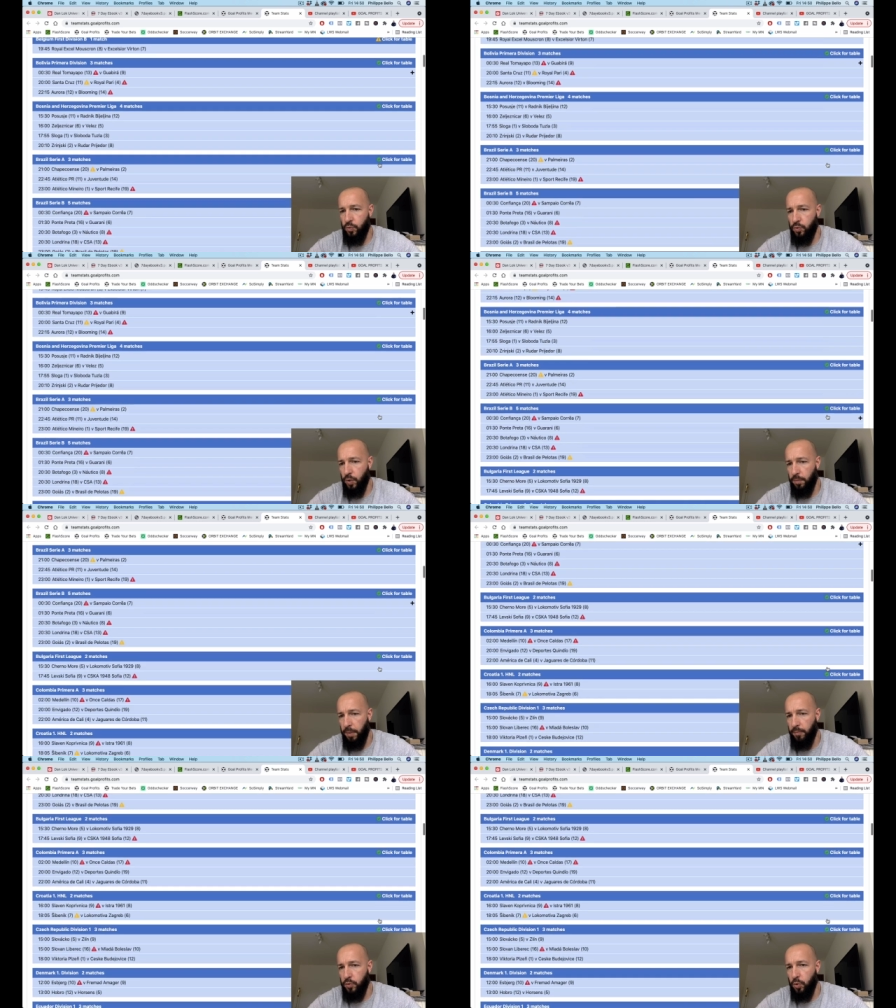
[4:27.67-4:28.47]
ou soit
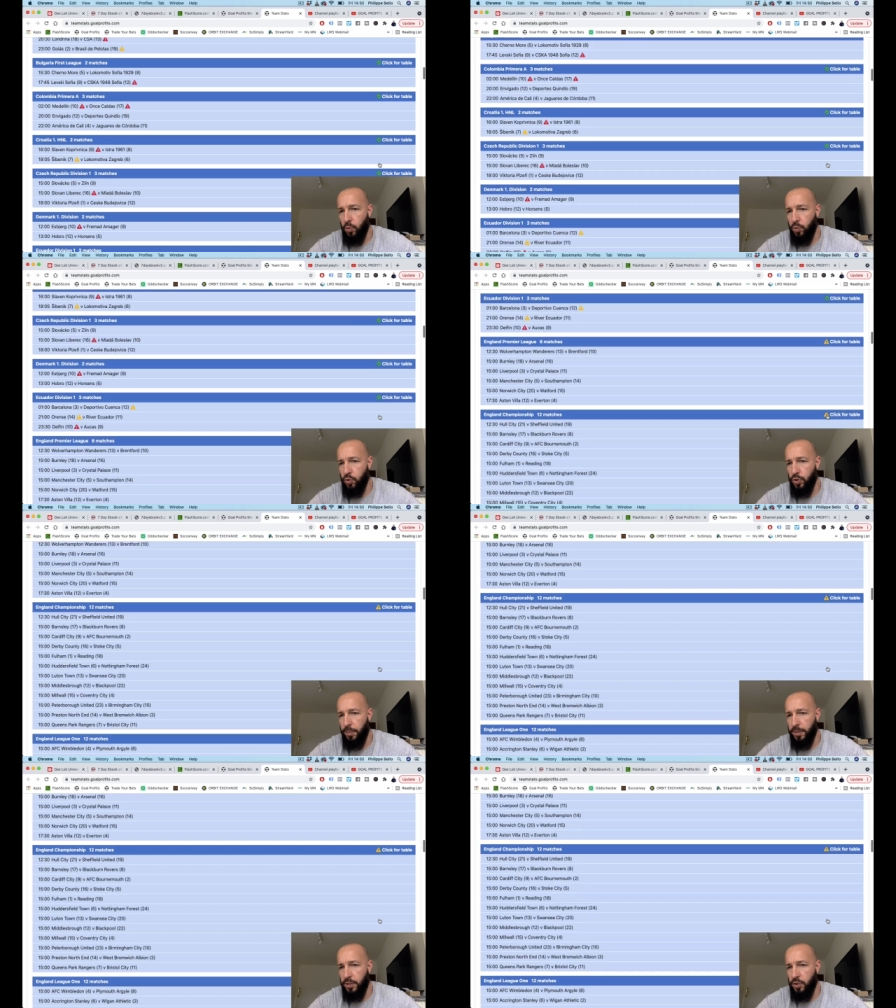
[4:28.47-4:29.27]
même du rouge. Je ne sais
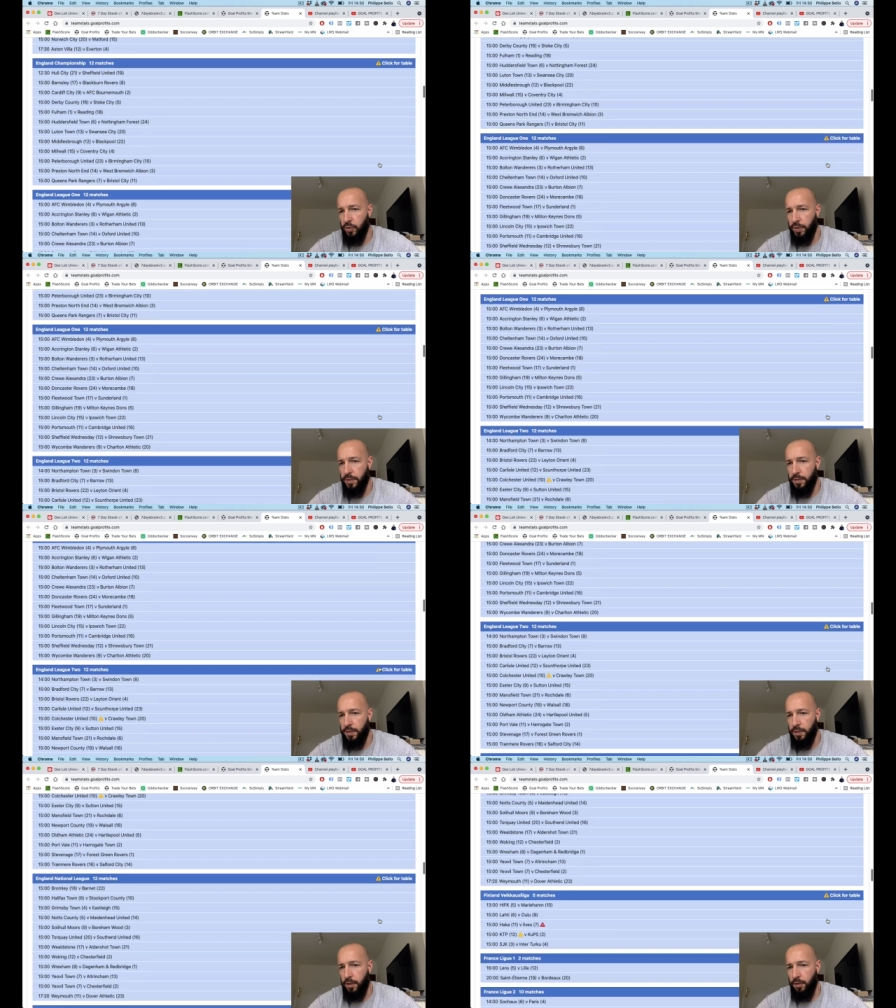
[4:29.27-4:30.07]
pas si j'en ai
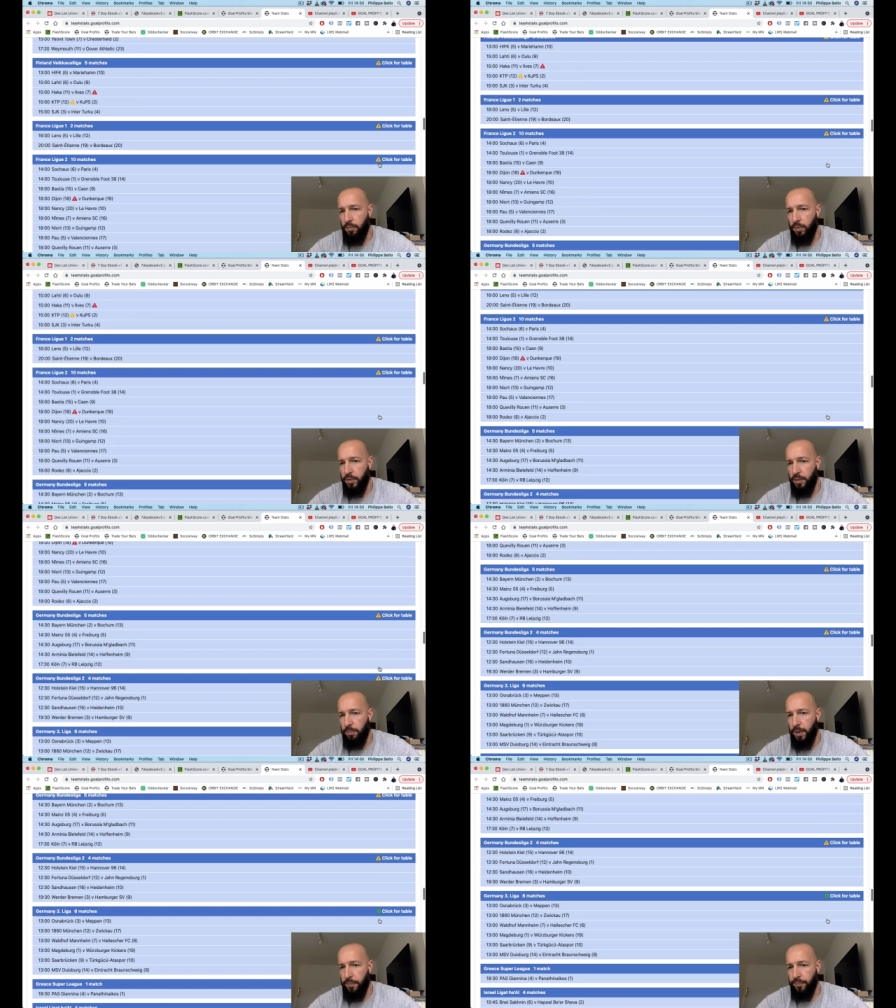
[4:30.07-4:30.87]
ici,
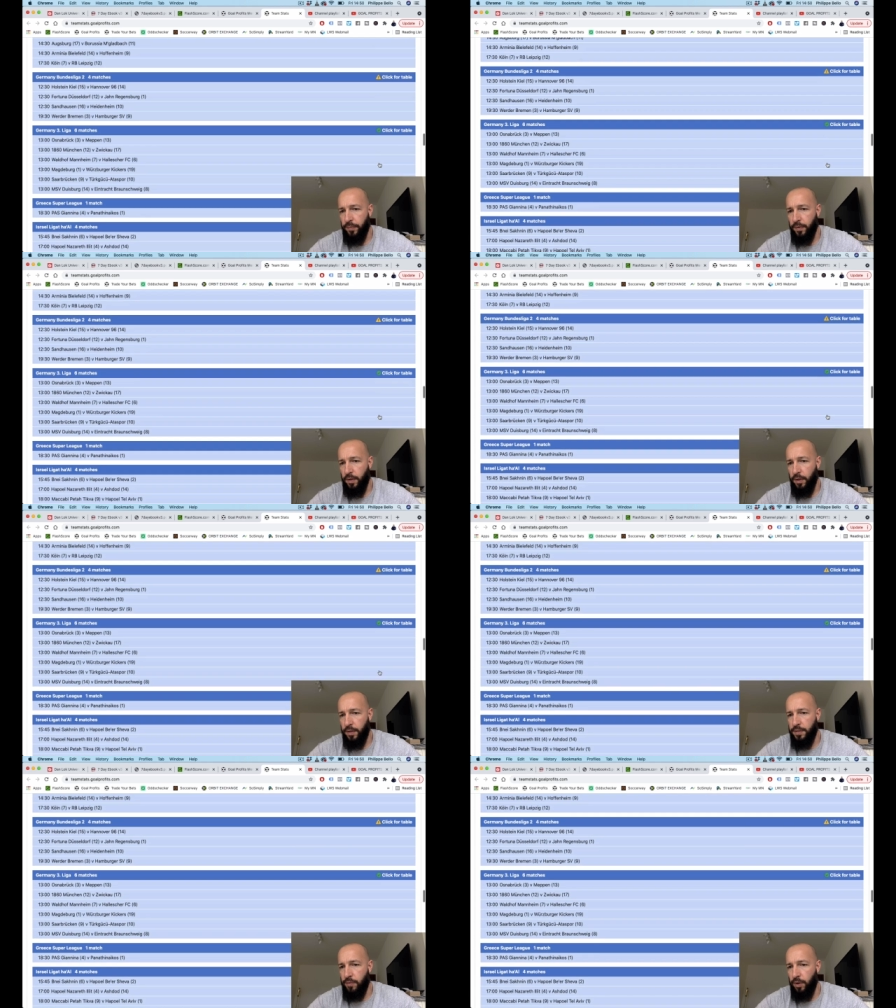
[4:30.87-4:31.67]
peut-être pas.
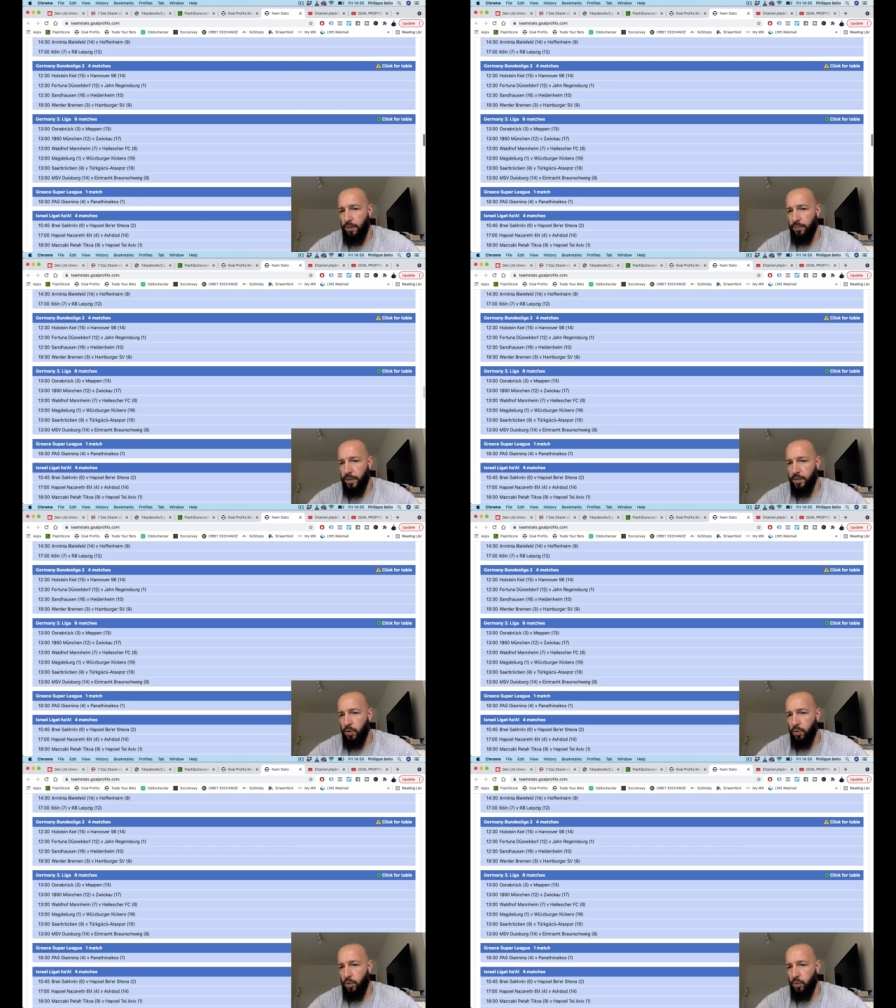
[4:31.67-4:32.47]
Ici, voilà, un
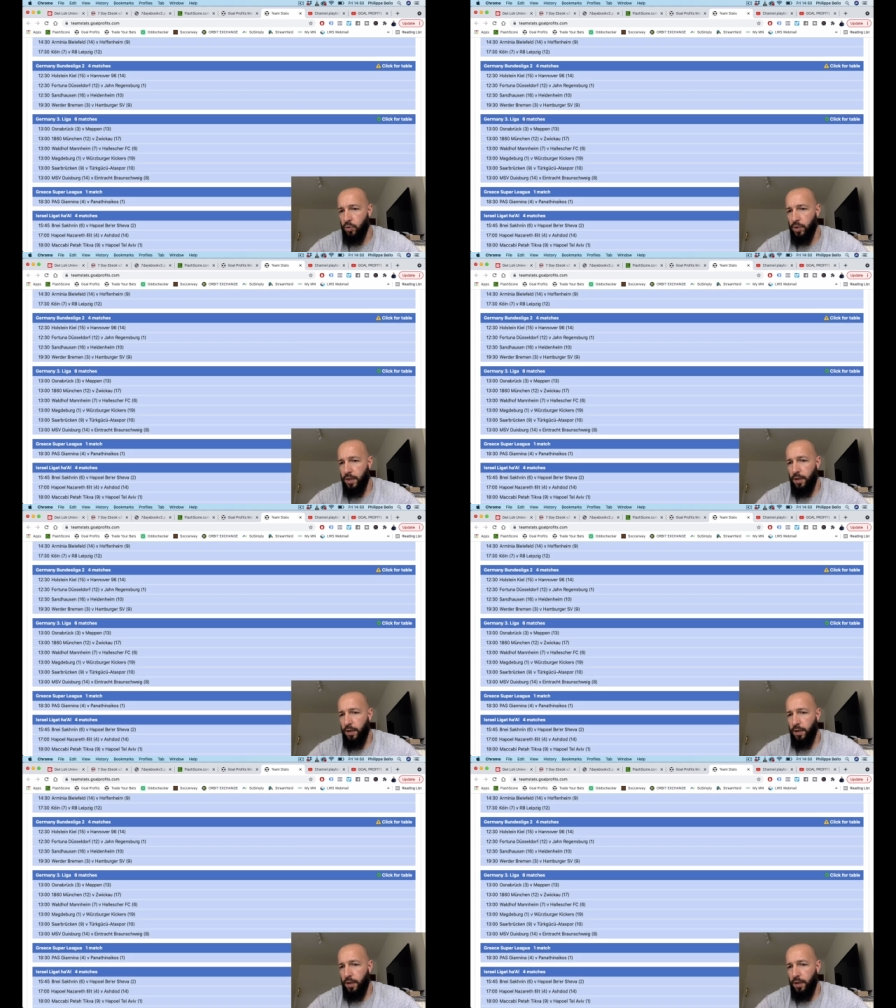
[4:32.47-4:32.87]
triangle rouge.